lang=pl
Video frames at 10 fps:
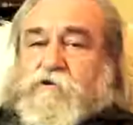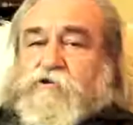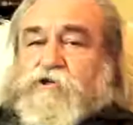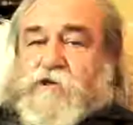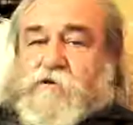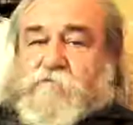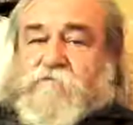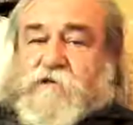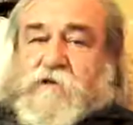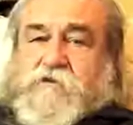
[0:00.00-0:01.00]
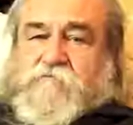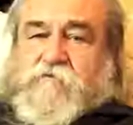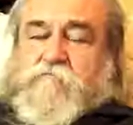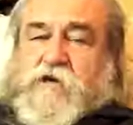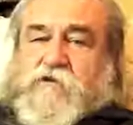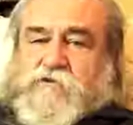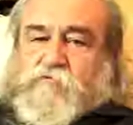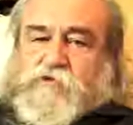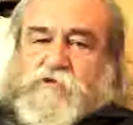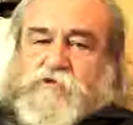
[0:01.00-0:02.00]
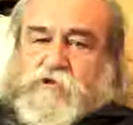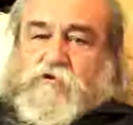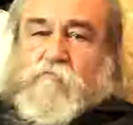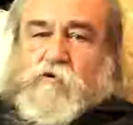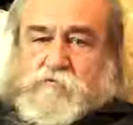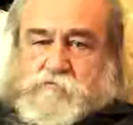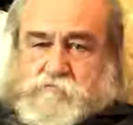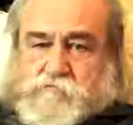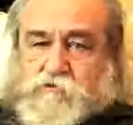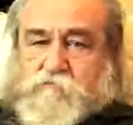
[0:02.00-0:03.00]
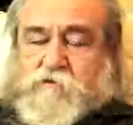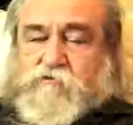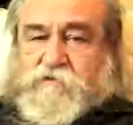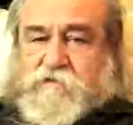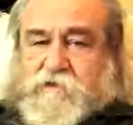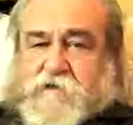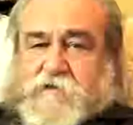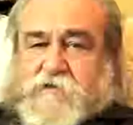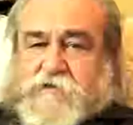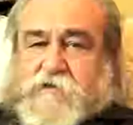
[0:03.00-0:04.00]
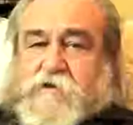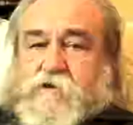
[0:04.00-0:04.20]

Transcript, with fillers: że wcale nie w tym miejscu, gdzie rzekomo on miał się znaleźć,